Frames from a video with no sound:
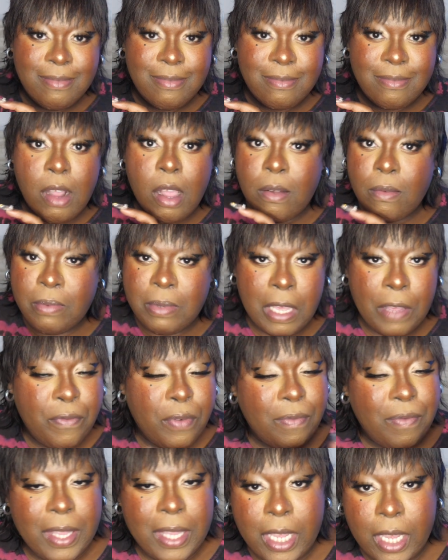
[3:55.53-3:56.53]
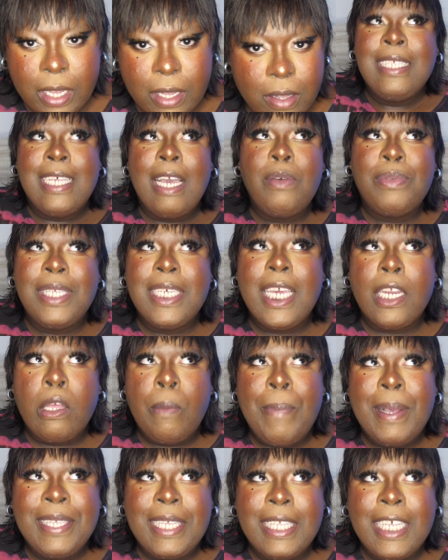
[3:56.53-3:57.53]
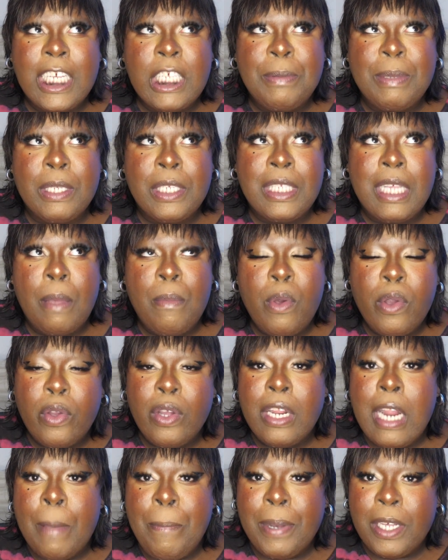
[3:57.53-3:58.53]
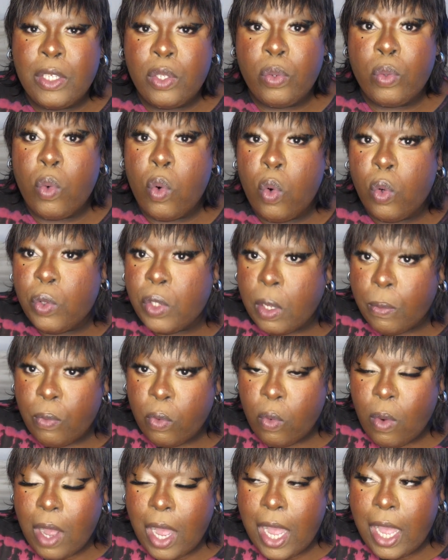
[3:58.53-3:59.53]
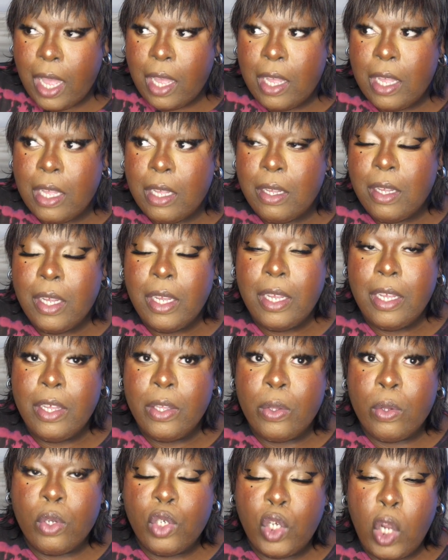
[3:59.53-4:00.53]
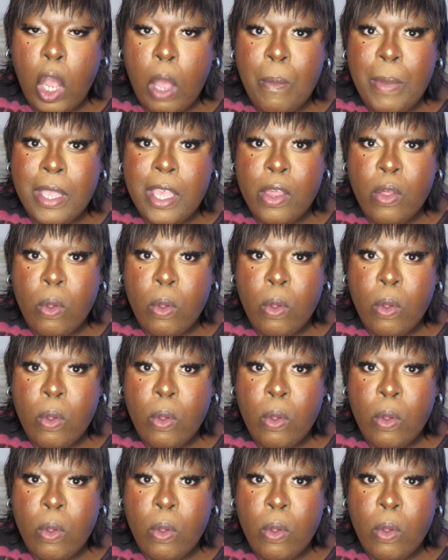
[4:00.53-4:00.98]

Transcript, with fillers: non, ça il faut éviter. Ça aussi quelque part c'est triste parce que ça montre la pression aux hommes noirs que genre en mode ils